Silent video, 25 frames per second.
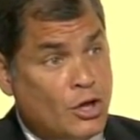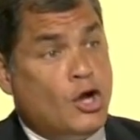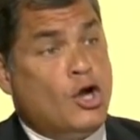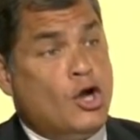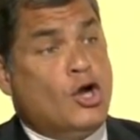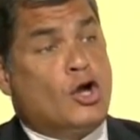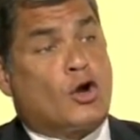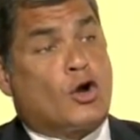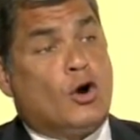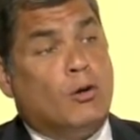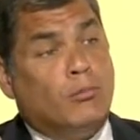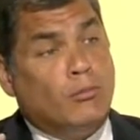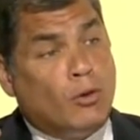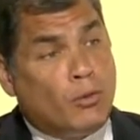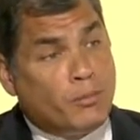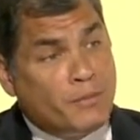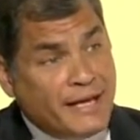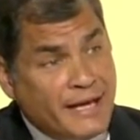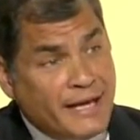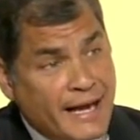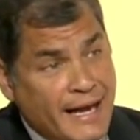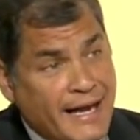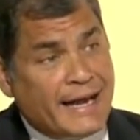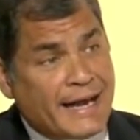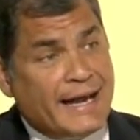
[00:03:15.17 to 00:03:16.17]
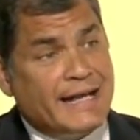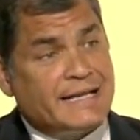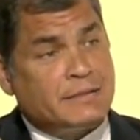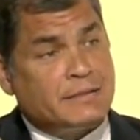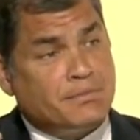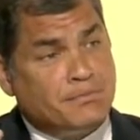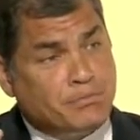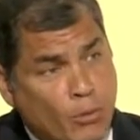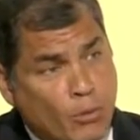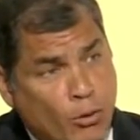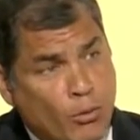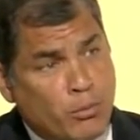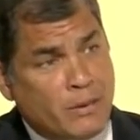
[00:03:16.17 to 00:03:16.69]
como bienes
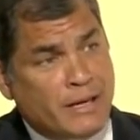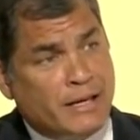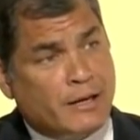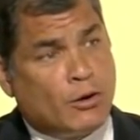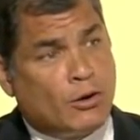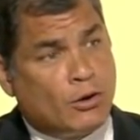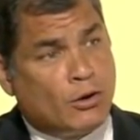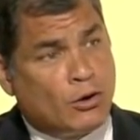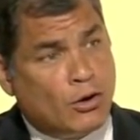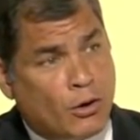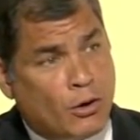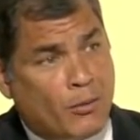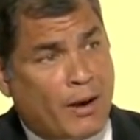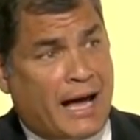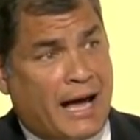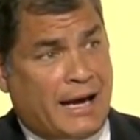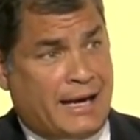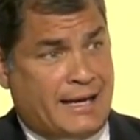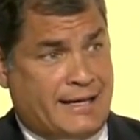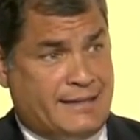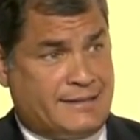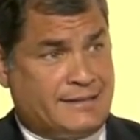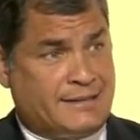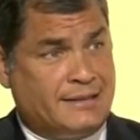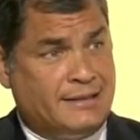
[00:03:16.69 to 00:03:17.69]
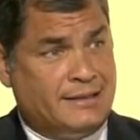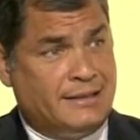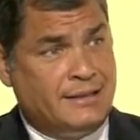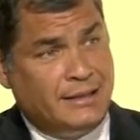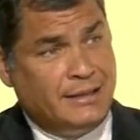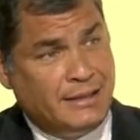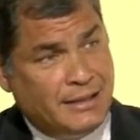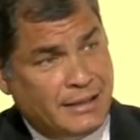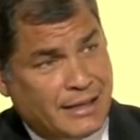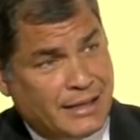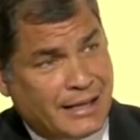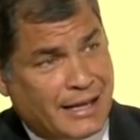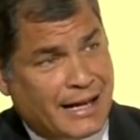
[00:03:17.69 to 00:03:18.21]
públicos globales,
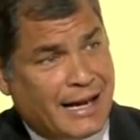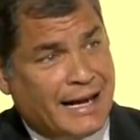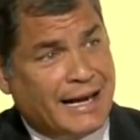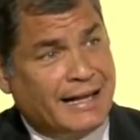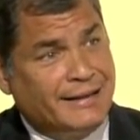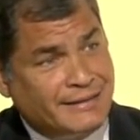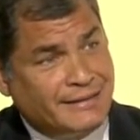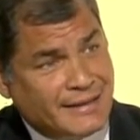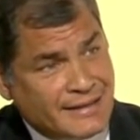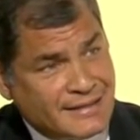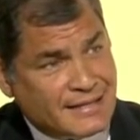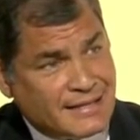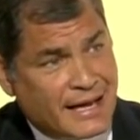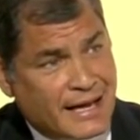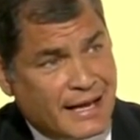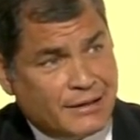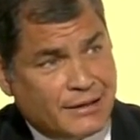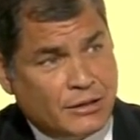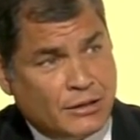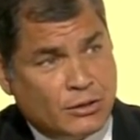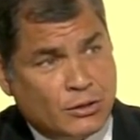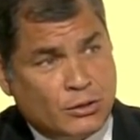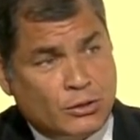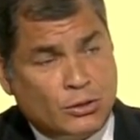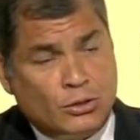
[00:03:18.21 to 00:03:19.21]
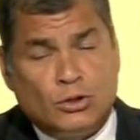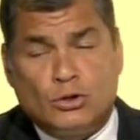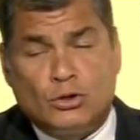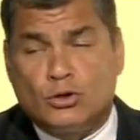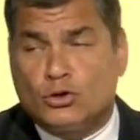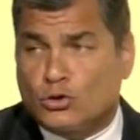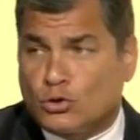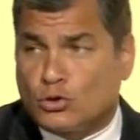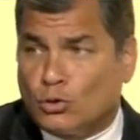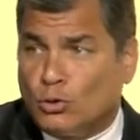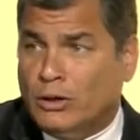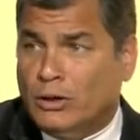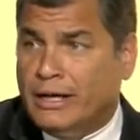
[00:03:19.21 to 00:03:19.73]
garantizando
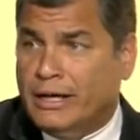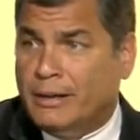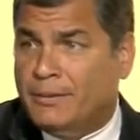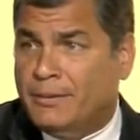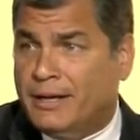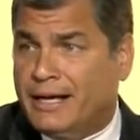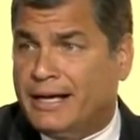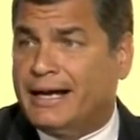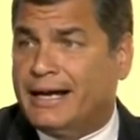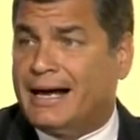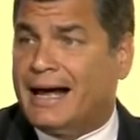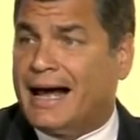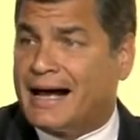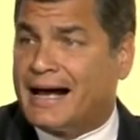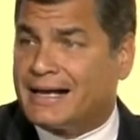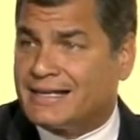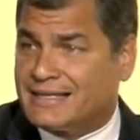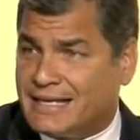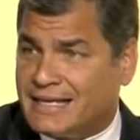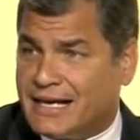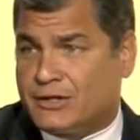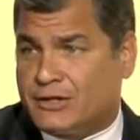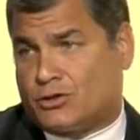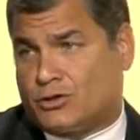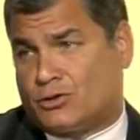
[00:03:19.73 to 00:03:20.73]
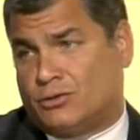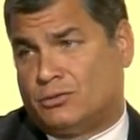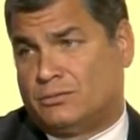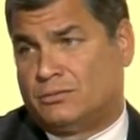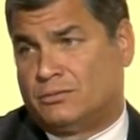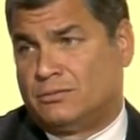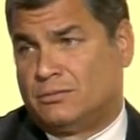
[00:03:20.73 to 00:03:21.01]
su libre acceso.